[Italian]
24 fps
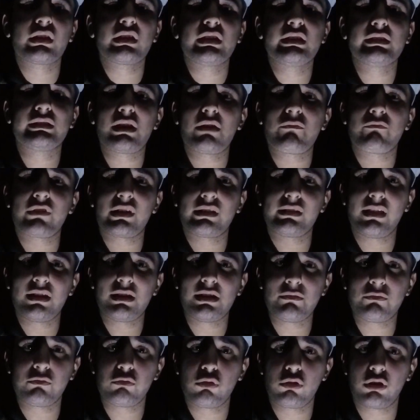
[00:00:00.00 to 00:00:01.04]
I tre
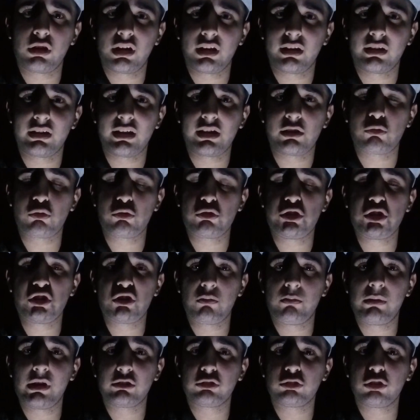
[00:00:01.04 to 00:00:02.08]
fratelli Furlan e il cugino
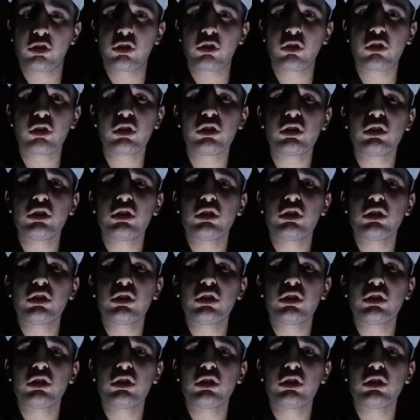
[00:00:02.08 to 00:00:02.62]
Bertocco